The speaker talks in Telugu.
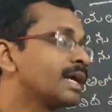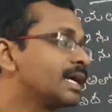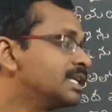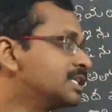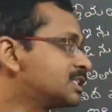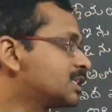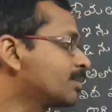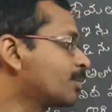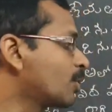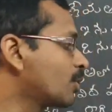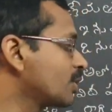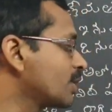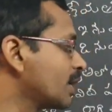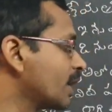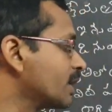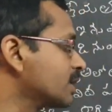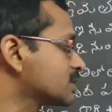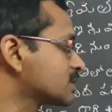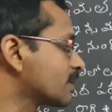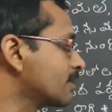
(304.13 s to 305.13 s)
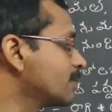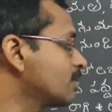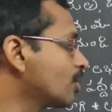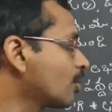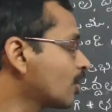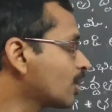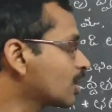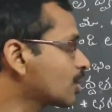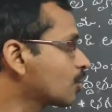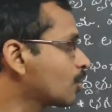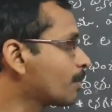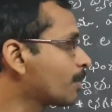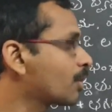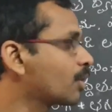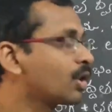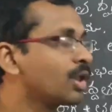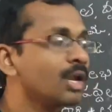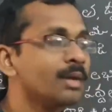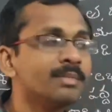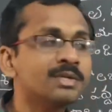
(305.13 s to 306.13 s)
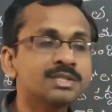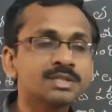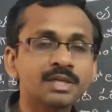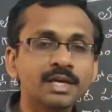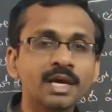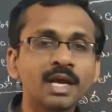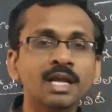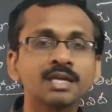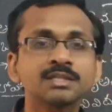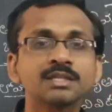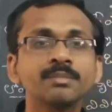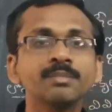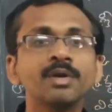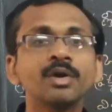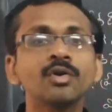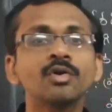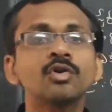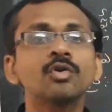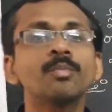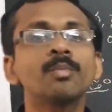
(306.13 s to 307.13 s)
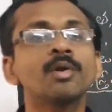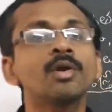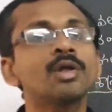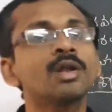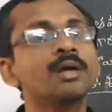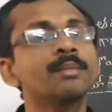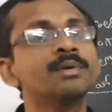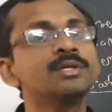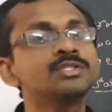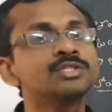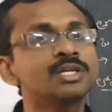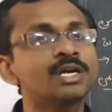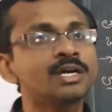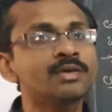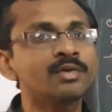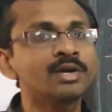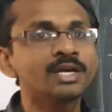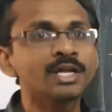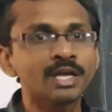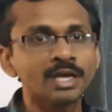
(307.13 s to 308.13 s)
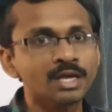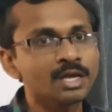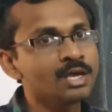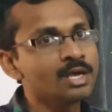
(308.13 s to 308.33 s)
కలిసిపోయి సంయోగ రూపంలో లభిస్తాయి అలా సంయోగ రూపంలో లభించినటువంటి